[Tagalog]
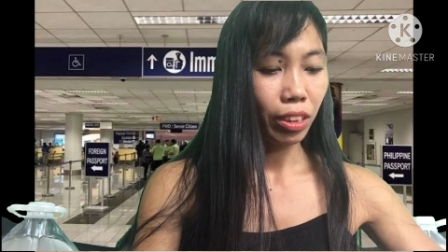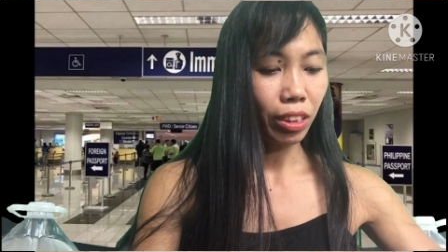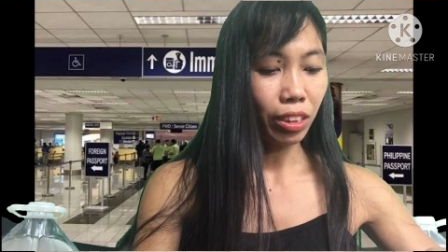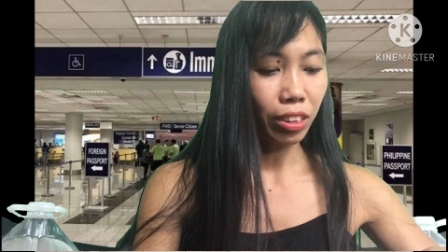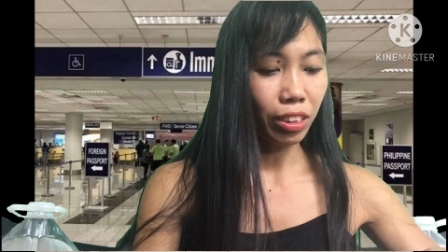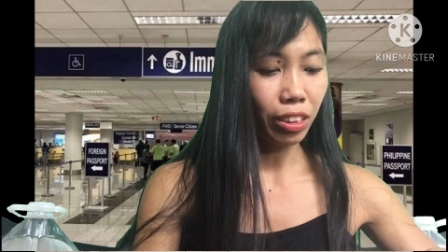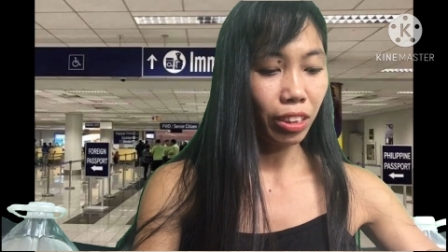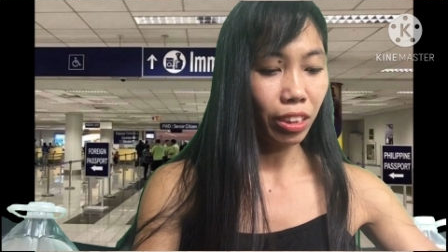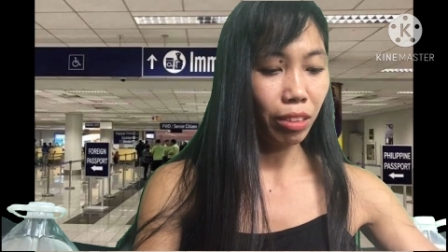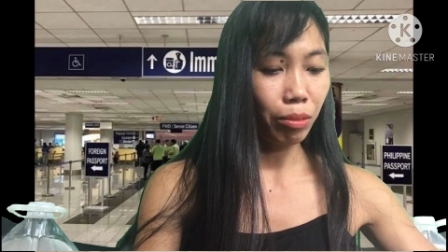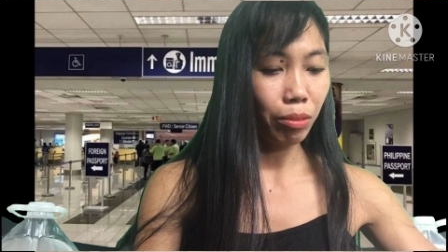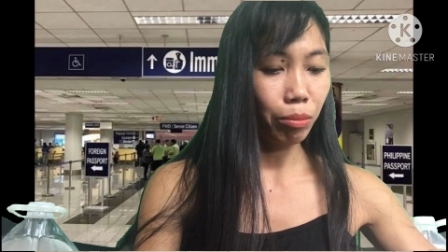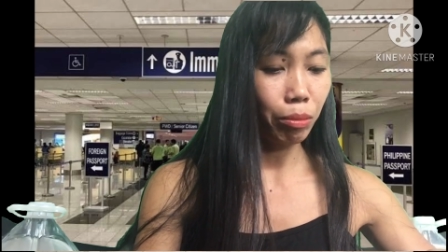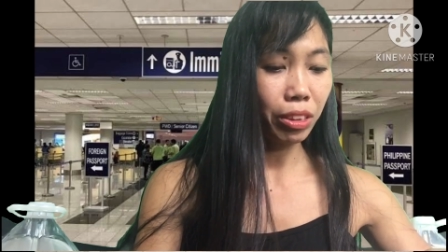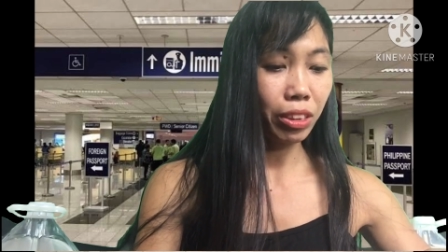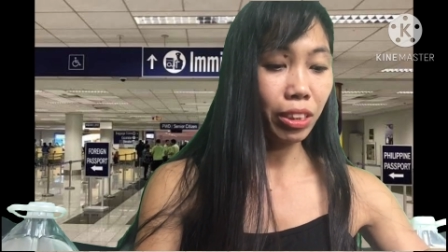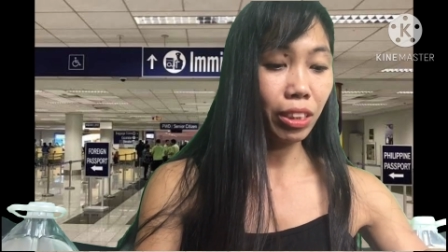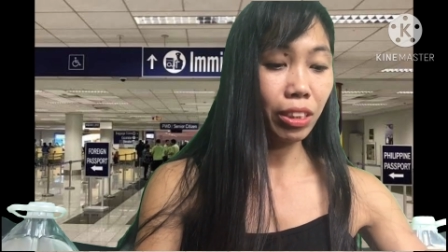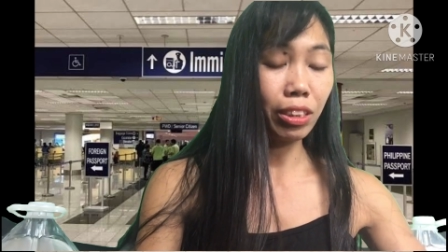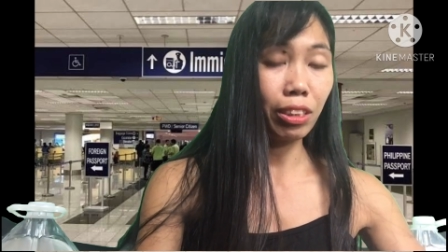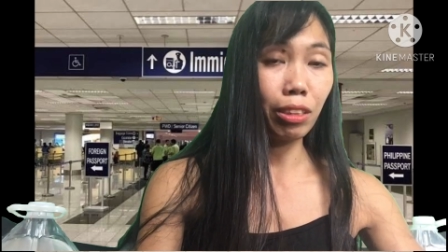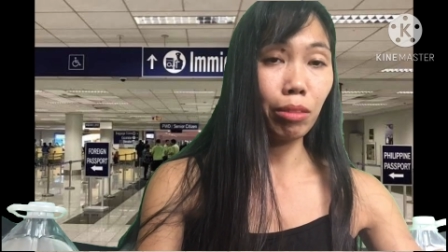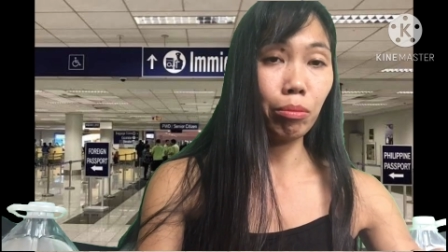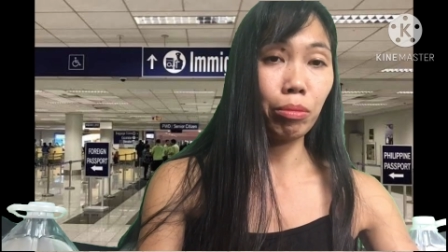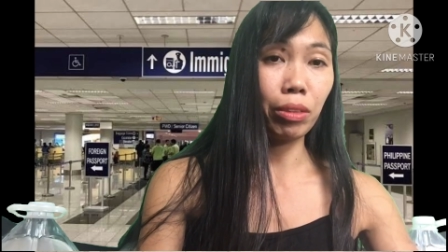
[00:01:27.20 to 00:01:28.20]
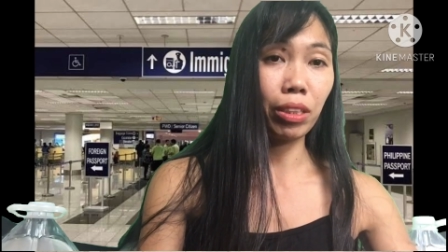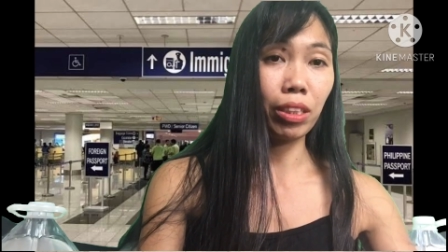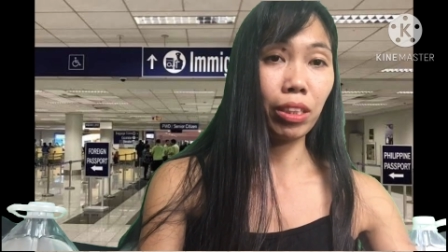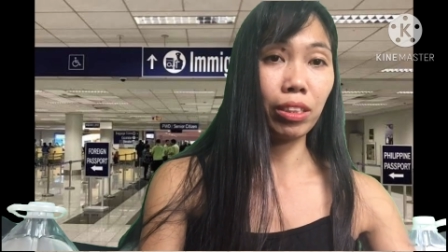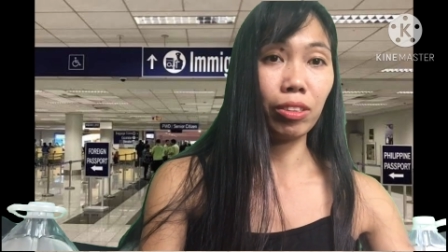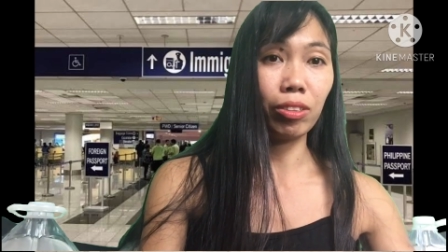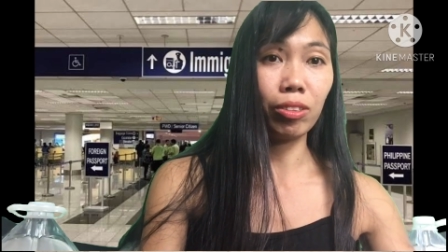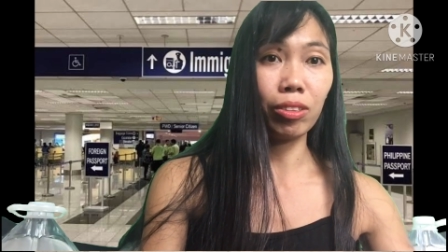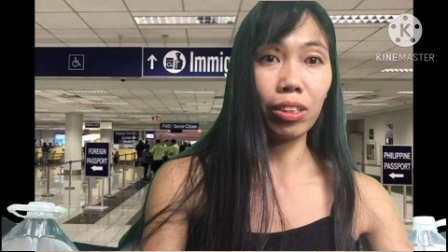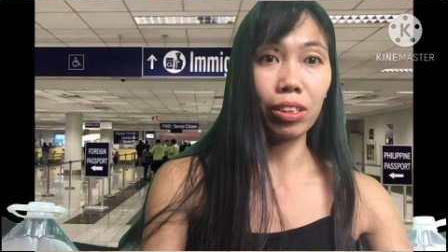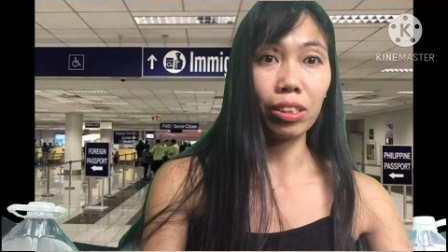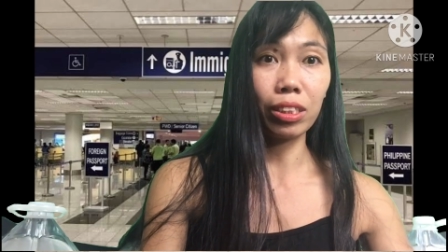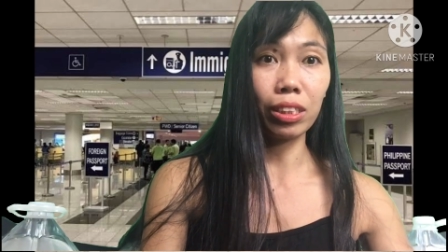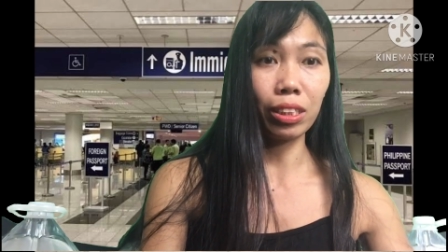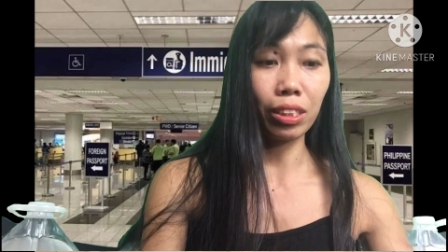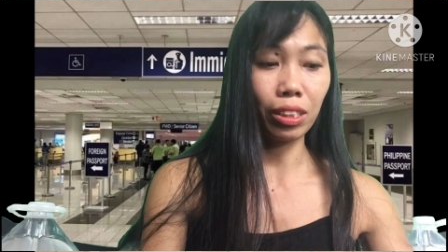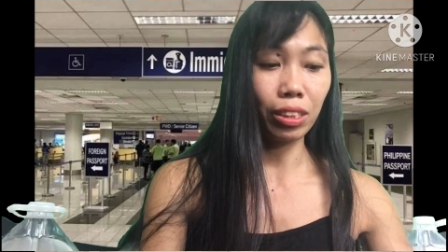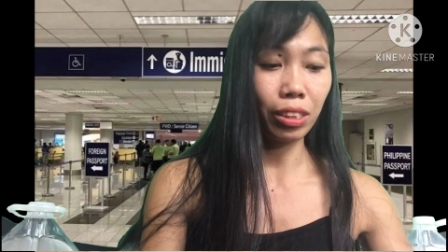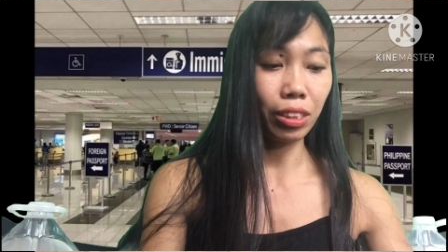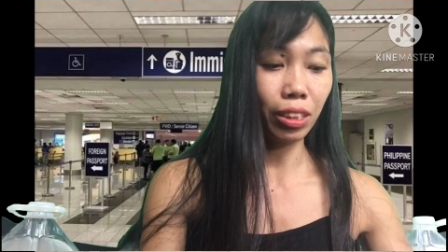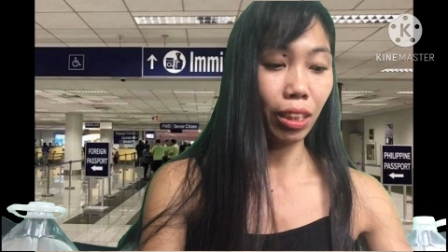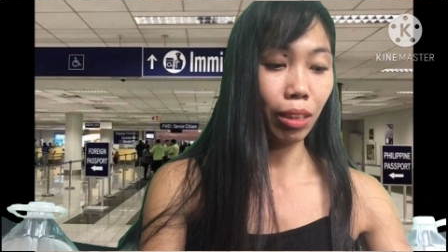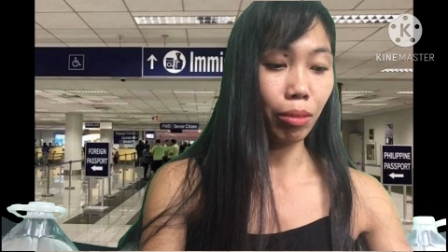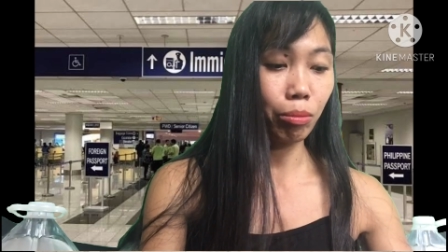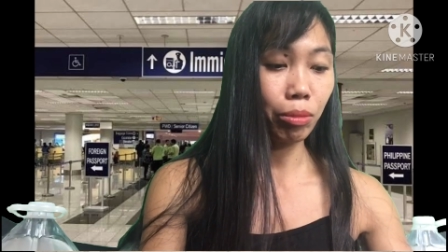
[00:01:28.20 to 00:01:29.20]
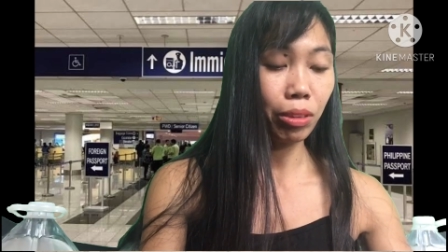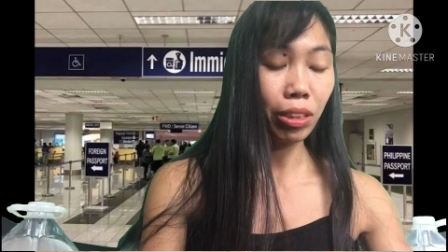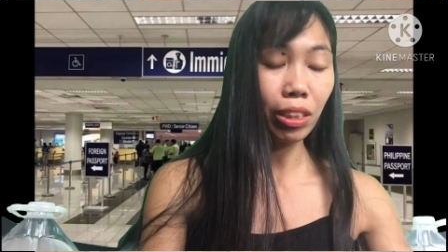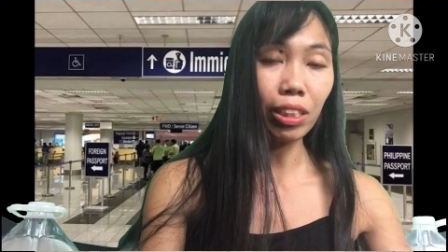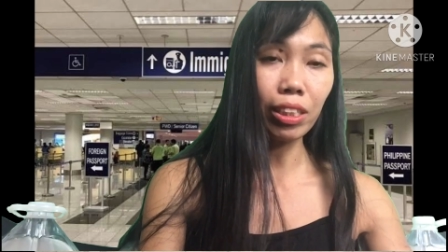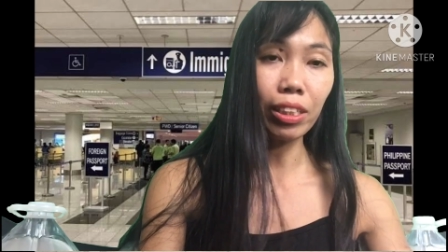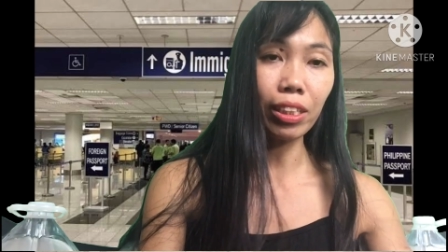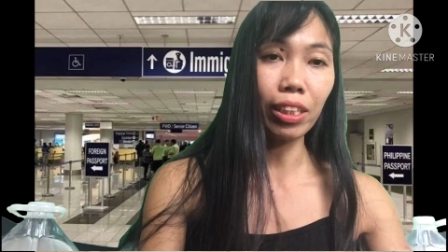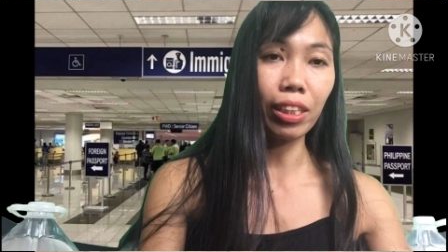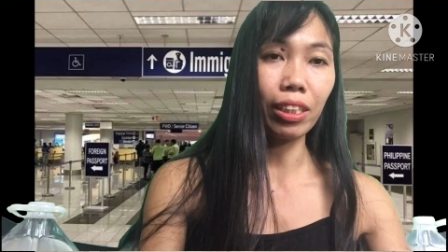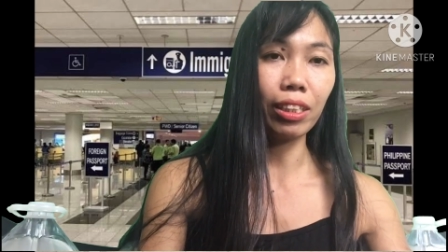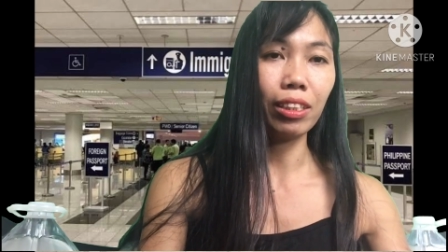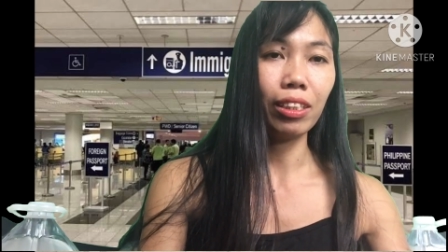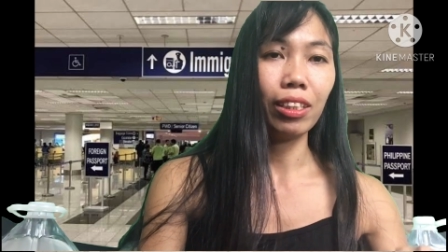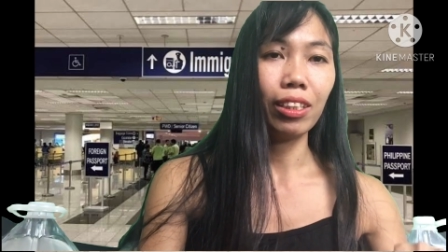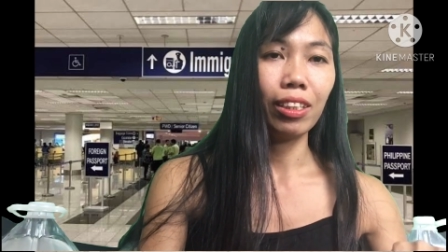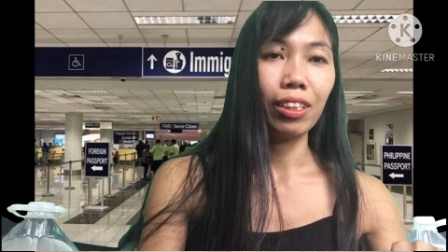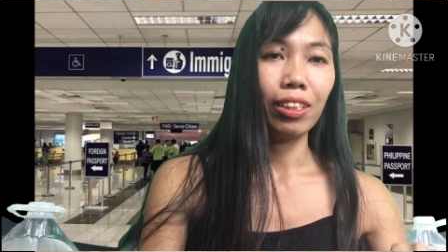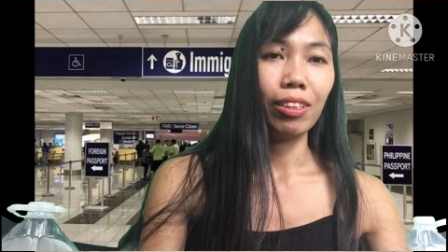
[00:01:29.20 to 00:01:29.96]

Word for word: kasi minsan, di ba, yun nga sinasabi nila,